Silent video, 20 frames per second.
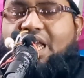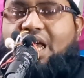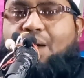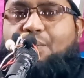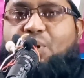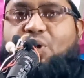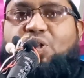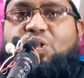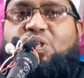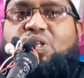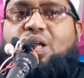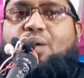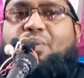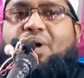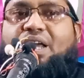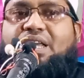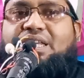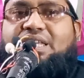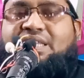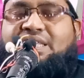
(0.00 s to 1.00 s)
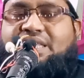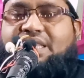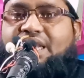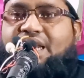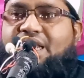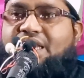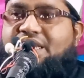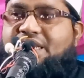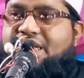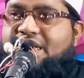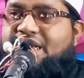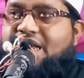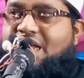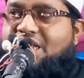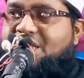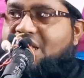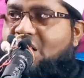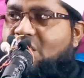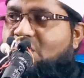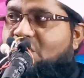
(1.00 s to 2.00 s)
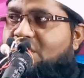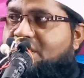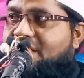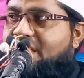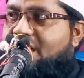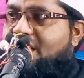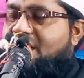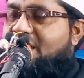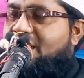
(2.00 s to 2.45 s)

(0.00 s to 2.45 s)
এমন সময় স্ত্রী জিজ্ঞাসা করছেন